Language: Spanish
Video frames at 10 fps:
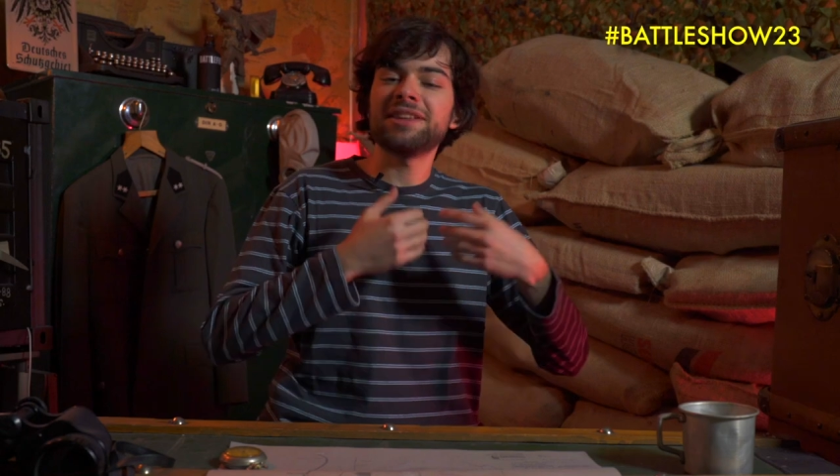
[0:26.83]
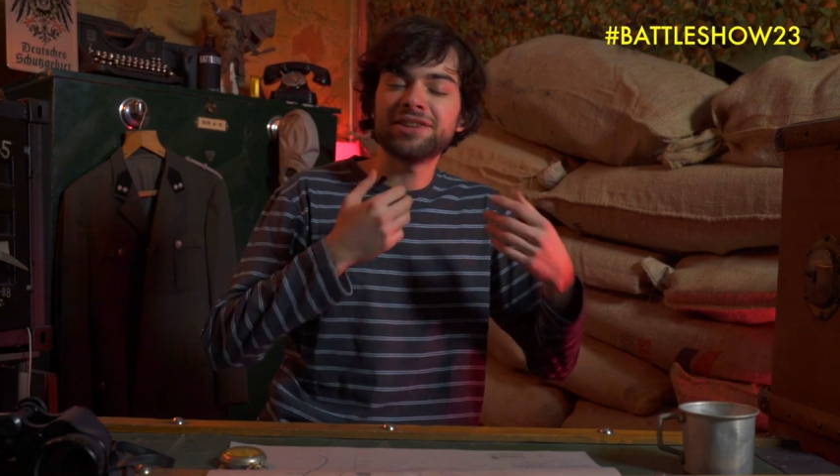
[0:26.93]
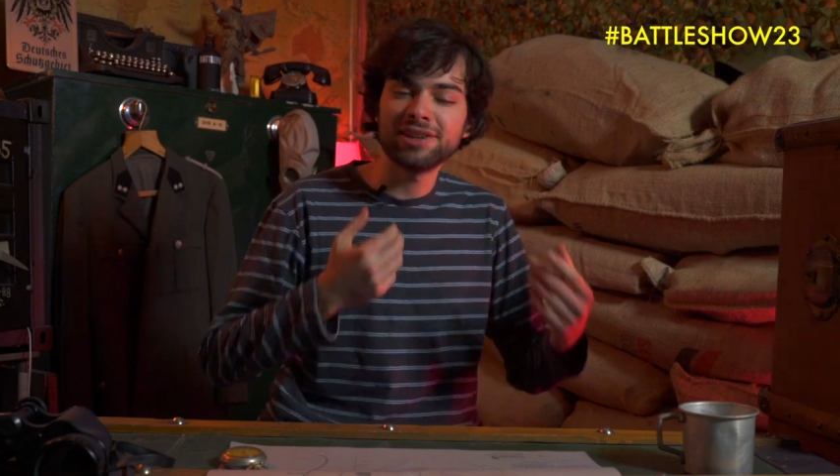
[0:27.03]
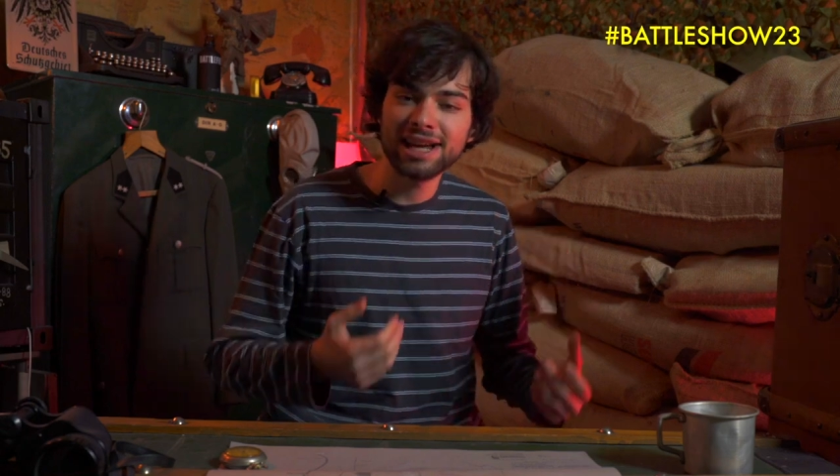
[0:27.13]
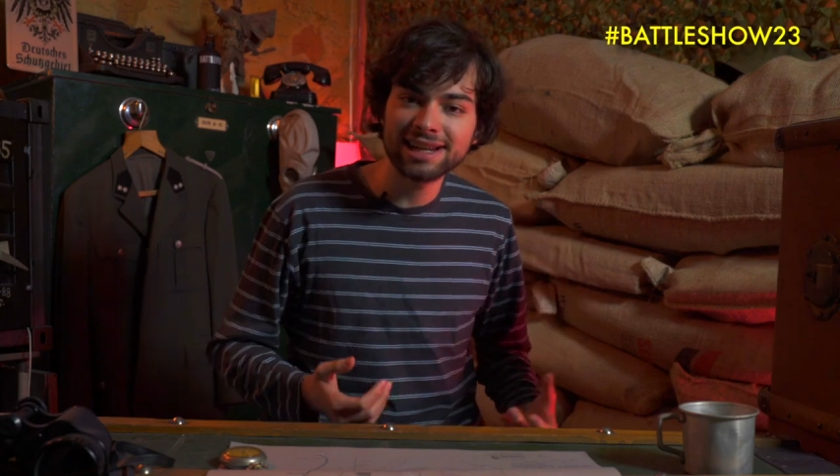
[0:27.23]

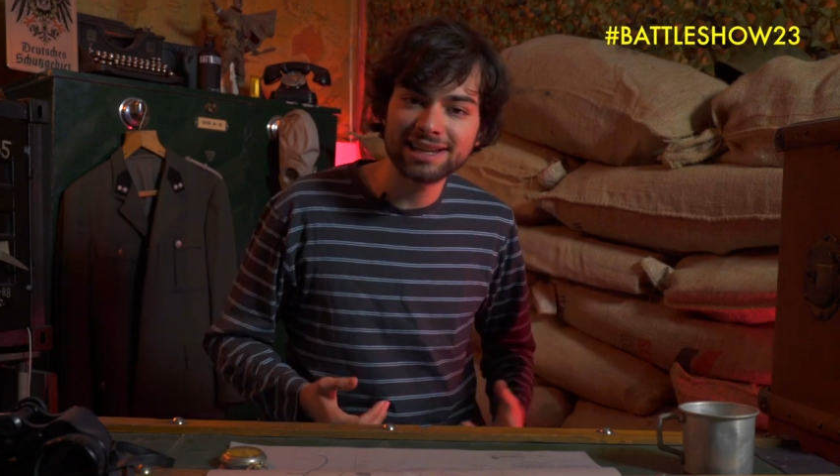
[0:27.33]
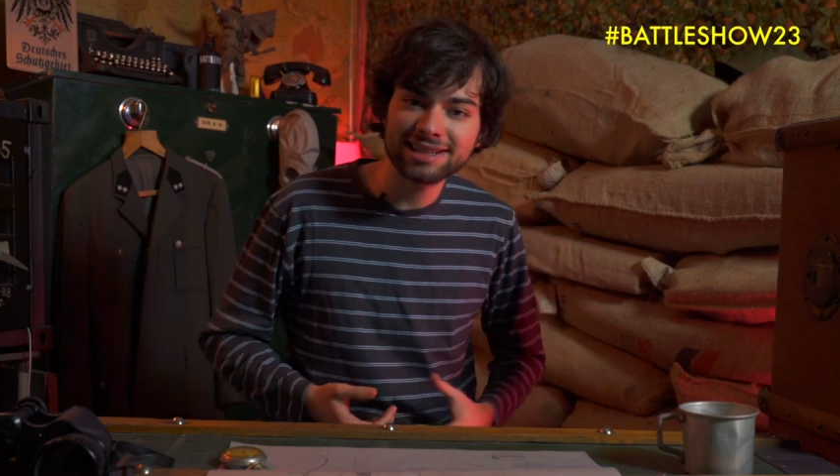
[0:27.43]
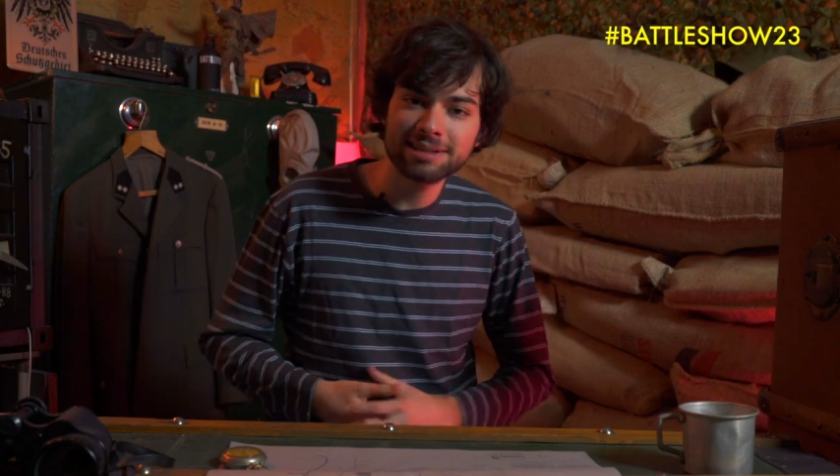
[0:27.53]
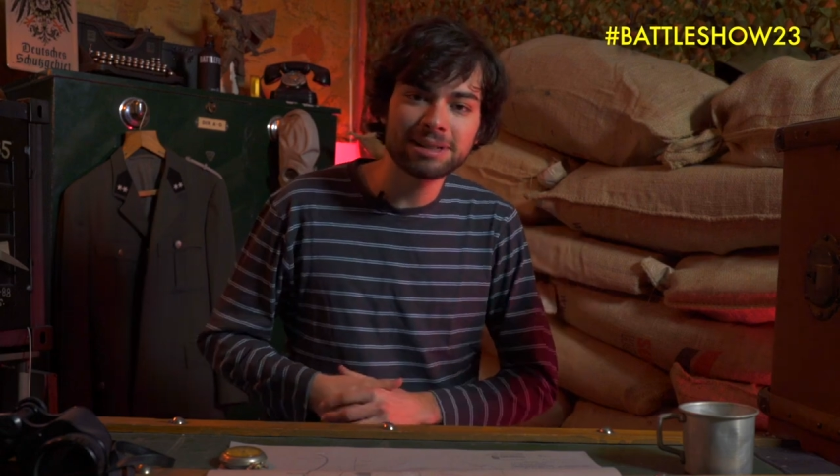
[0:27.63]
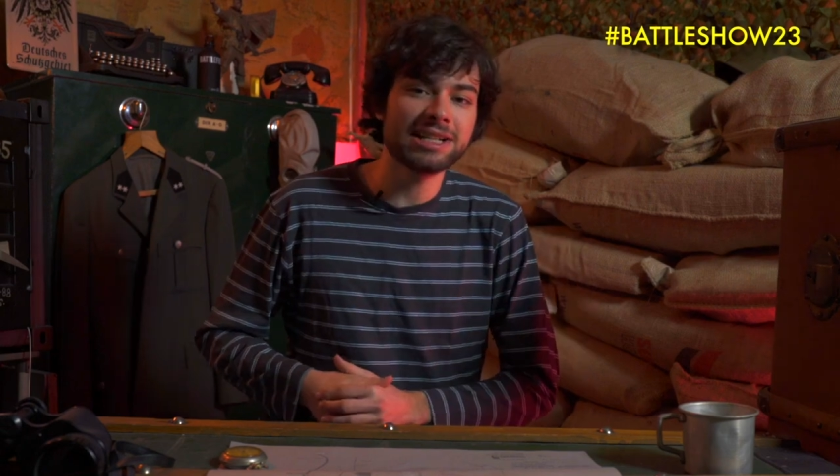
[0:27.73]
adicional que en
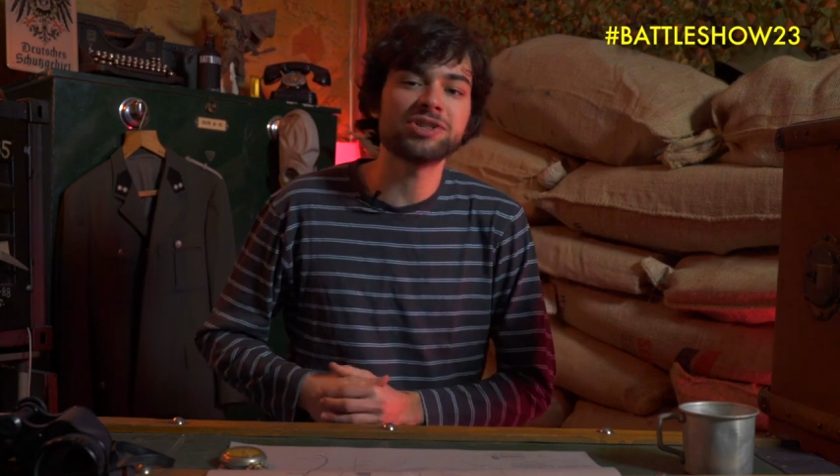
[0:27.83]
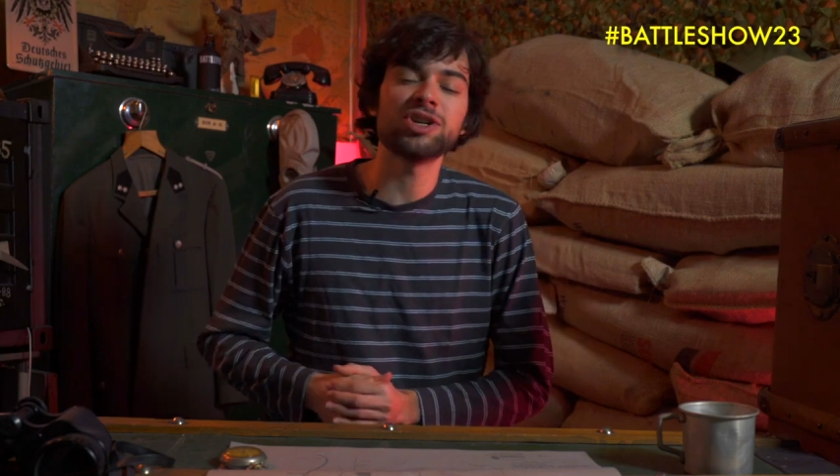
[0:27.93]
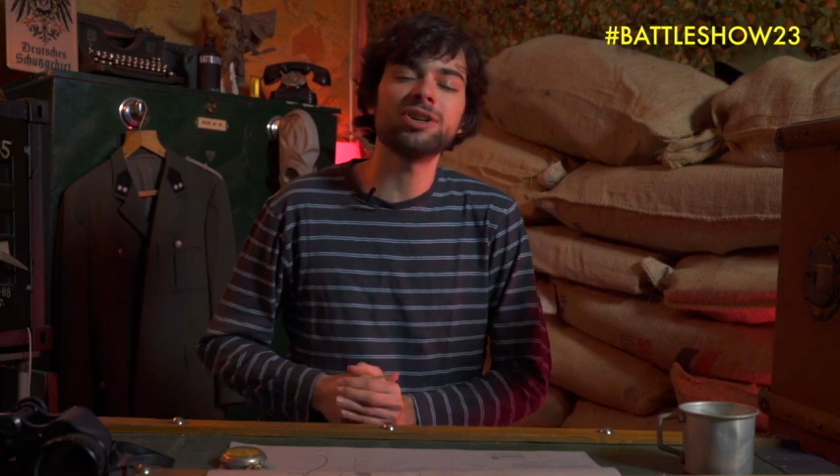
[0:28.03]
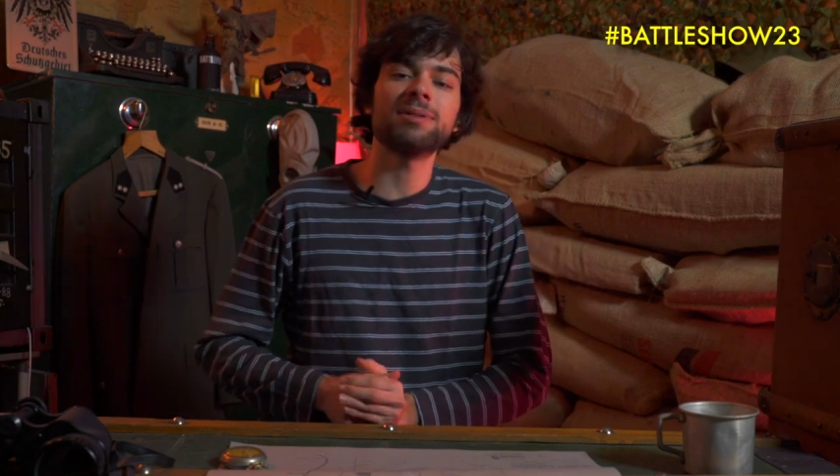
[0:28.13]
este Battle Show